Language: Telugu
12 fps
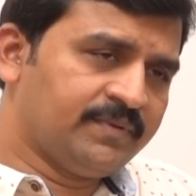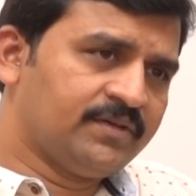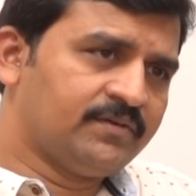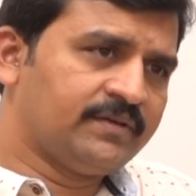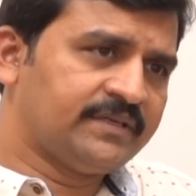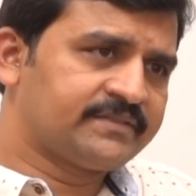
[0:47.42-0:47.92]

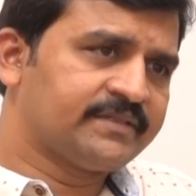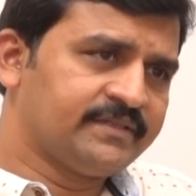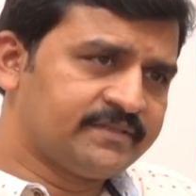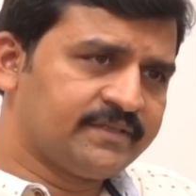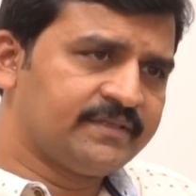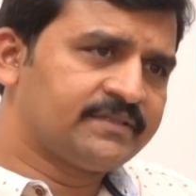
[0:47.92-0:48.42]
మీరు
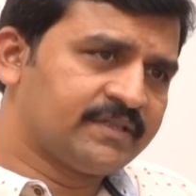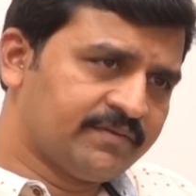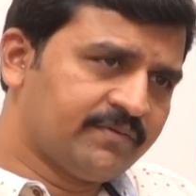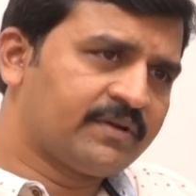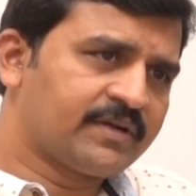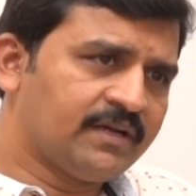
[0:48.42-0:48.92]
ఎస్ఎల్సి
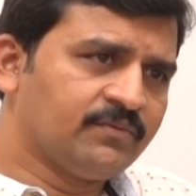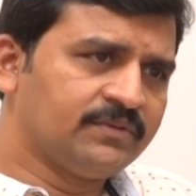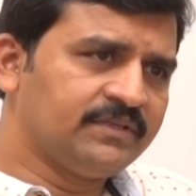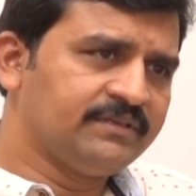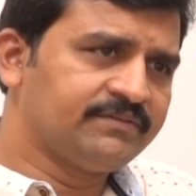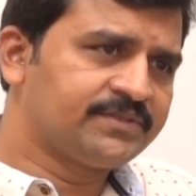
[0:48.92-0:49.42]
చదివే వరకు
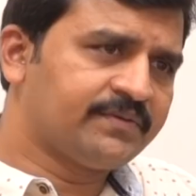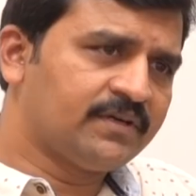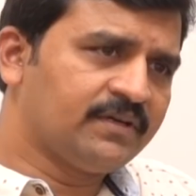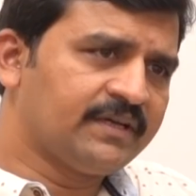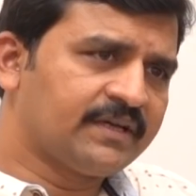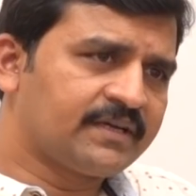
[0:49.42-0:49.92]
ఉంది
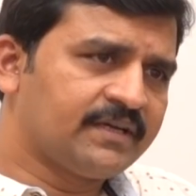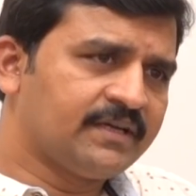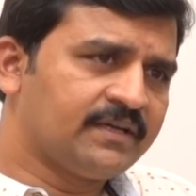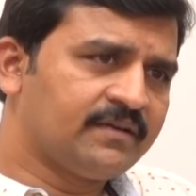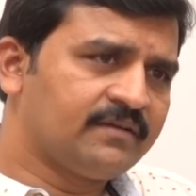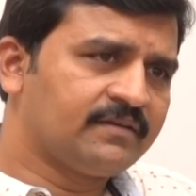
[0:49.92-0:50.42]
విజయవాడలో
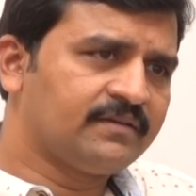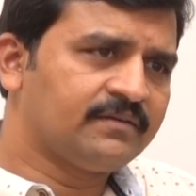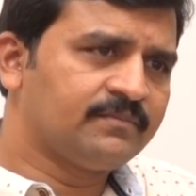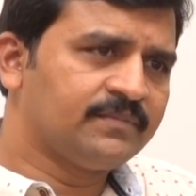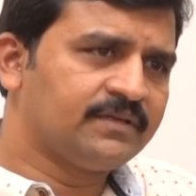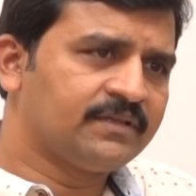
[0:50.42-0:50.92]

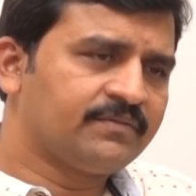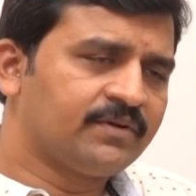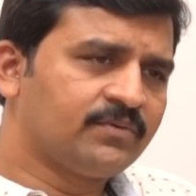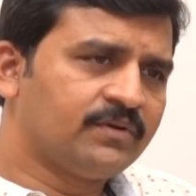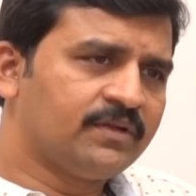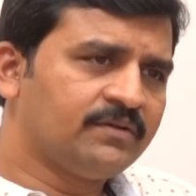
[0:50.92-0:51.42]

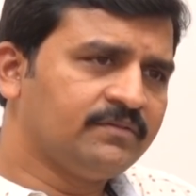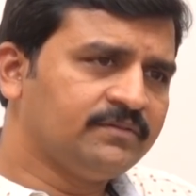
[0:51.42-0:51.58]
ఎంతవరకు ఉన్నారు